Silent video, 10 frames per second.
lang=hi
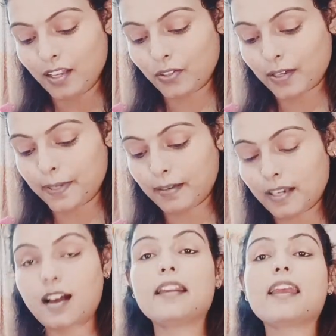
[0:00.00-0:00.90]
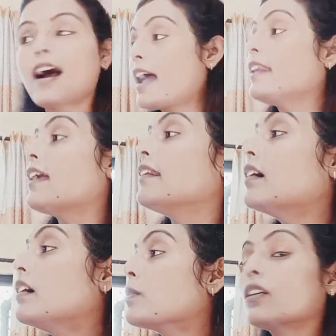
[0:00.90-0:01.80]
तो अभी हम लगा रहे हैं आई लाइनर
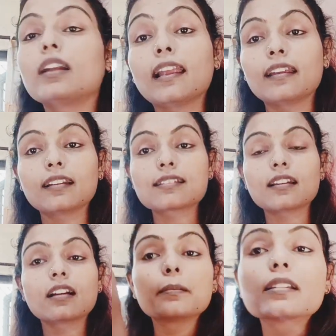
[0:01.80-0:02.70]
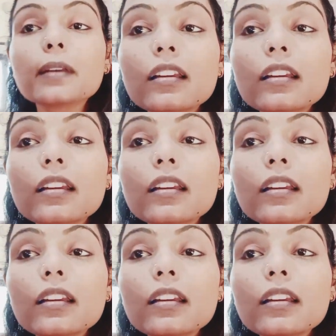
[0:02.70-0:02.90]
और आई लाइनर कैसे लगेगा अब इसमें